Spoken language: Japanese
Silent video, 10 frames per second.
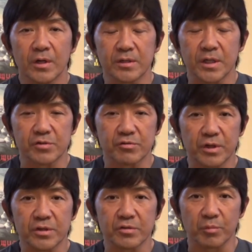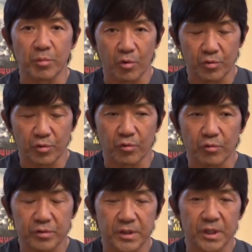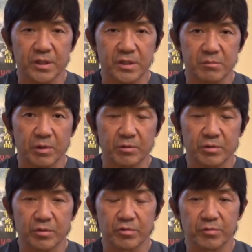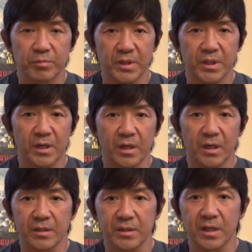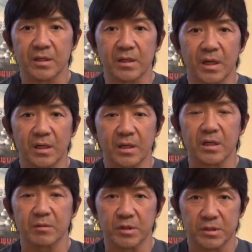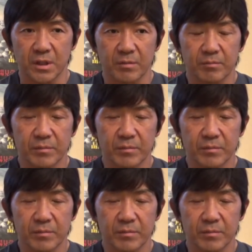最終的にその暴動になってしまうというパターンが何回かありました。